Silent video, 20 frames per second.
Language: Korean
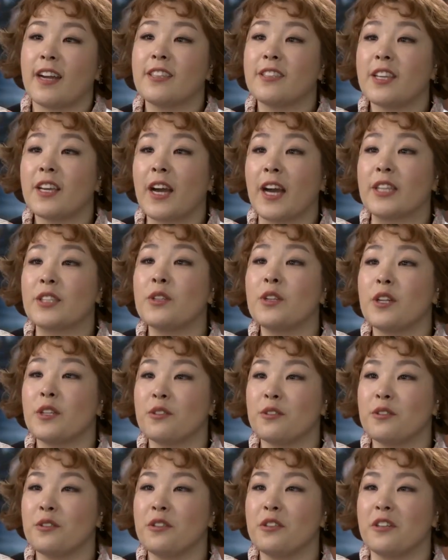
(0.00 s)
갈 때
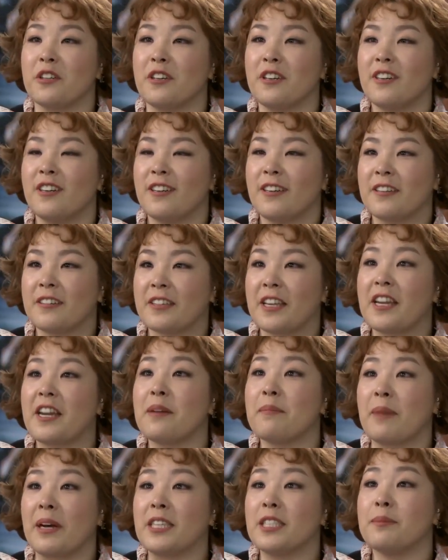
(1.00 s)
가더라도
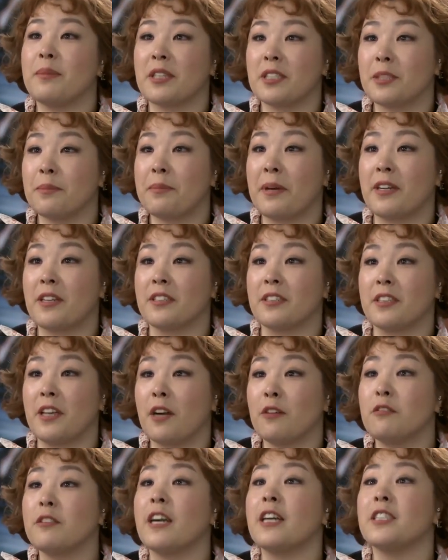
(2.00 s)
나랑 마지막 스파링은
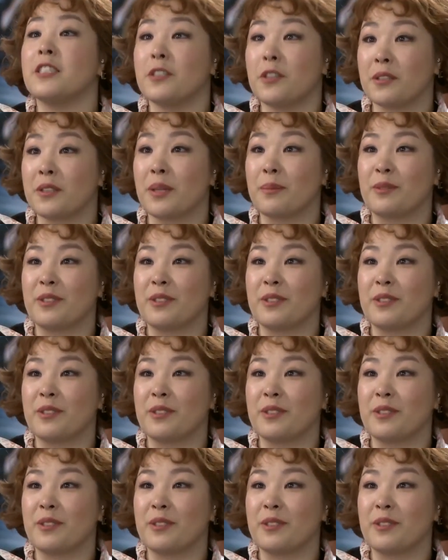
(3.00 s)
하고 가시죠,